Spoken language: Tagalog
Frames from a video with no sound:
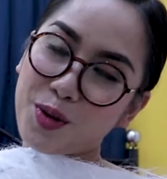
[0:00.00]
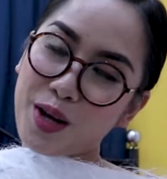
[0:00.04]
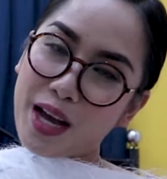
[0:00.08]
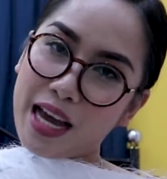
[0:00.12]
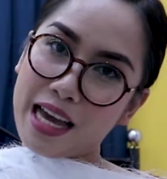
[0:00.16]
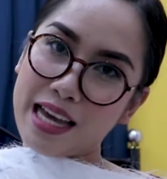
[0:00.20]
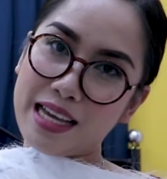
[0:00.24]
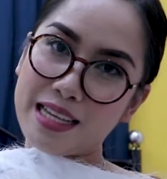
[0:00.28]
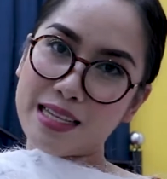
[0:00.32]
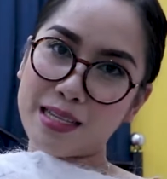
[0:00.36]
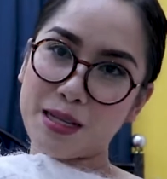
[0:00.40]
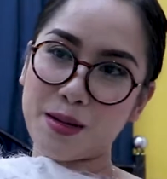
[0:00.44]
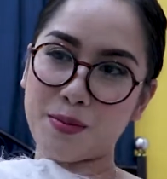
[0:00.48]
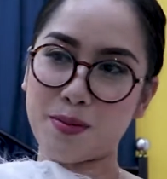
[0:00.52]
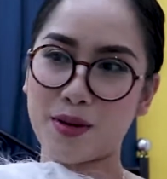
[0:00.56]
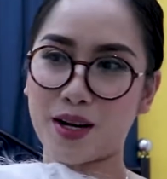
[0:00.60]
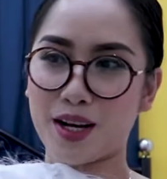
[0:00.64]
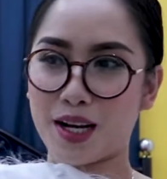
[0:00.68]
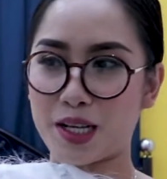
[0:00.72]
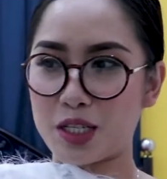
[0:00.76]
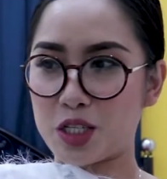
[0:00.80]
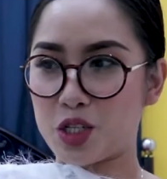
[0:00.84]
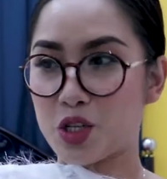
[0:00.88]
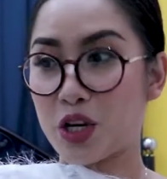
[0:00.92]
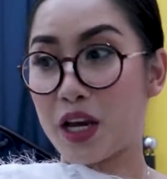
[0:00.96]
guys ng
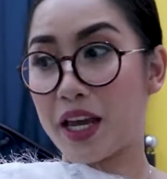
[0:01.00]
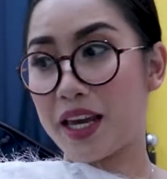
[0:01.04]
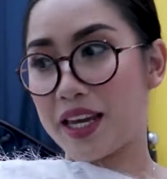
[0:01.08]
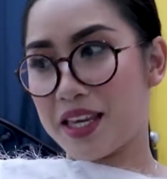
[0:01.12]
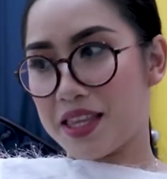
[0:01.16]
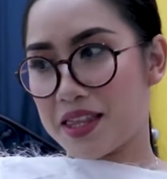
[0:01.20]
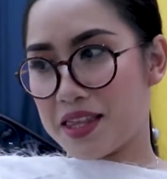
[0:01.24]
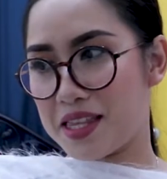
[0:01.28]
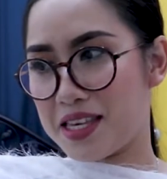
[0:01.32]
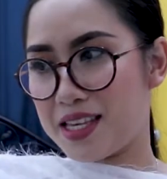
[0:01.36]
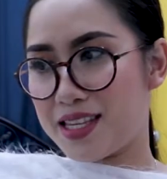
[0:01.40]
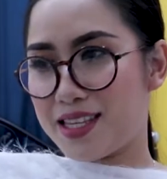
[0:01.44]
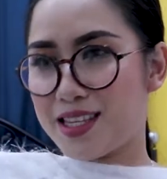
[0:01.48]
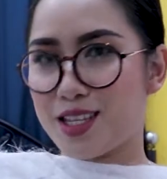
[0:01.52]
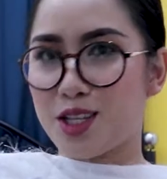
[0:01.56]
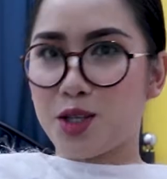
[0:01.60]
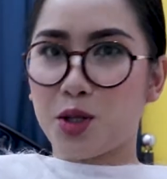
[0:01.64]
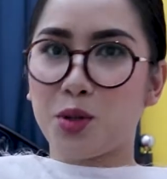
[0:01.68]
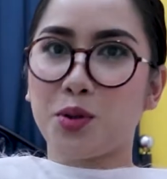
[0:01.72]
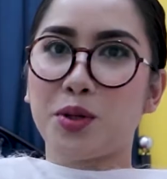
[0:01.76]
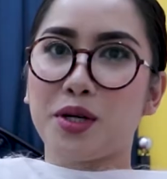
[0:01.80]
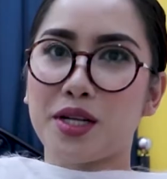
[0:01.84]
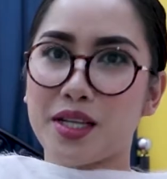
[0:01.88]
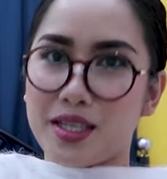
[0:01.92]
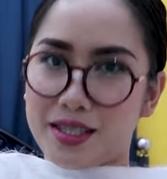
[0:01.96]
mga Chinese na
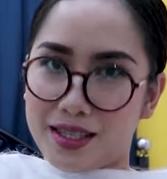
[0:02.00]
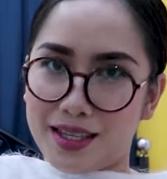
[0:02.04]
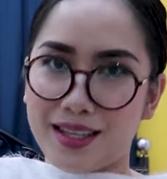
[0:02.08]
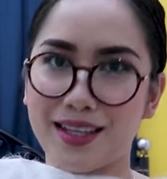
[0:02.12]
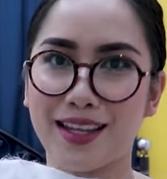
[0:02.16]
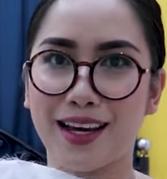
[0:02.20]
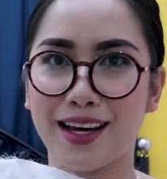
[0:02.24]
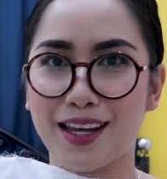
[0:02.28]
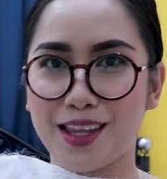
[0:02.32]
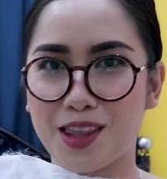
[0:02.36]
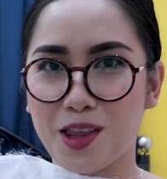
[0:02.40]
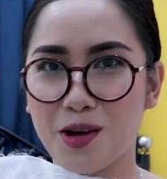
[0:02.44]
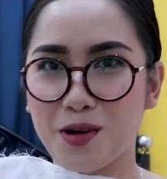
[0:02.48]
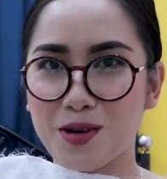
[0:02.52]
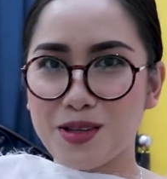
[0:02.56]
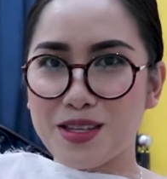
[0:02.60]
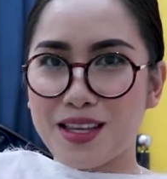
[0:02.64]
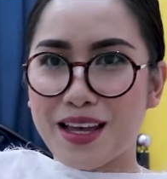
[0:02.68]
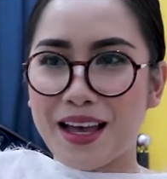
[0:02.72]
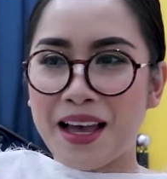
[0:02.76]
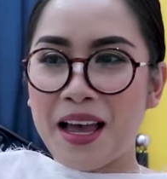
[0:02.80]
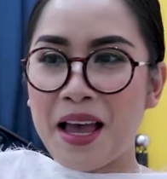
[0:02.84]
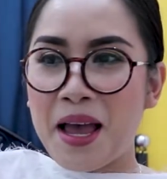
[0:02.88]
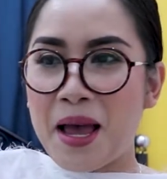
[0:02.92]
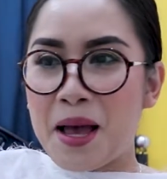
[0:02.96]
tourist na nakita ko
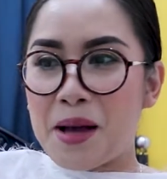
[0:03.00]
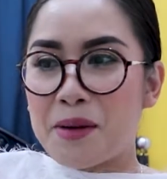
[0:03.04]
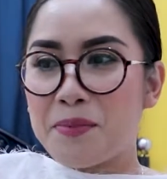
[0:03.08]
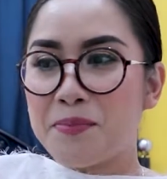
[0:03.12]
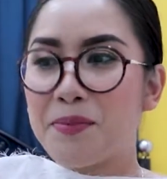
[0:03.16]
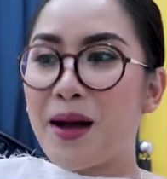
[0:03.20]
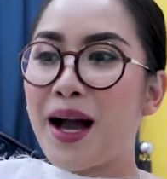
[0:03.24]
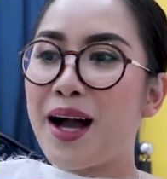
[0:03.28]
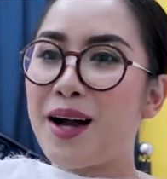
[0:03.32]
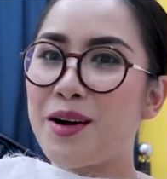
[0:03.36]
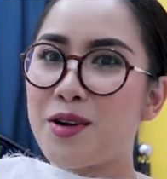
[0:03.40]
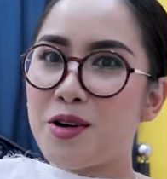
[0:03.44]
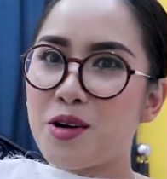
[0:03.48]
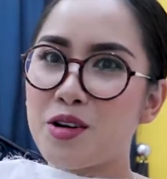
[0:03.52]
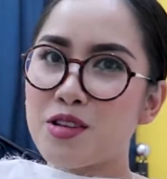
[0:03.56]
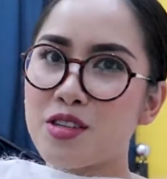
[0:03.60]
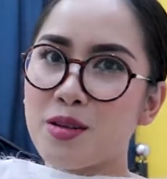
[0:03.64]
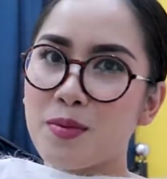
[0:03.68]
sa Bangkok.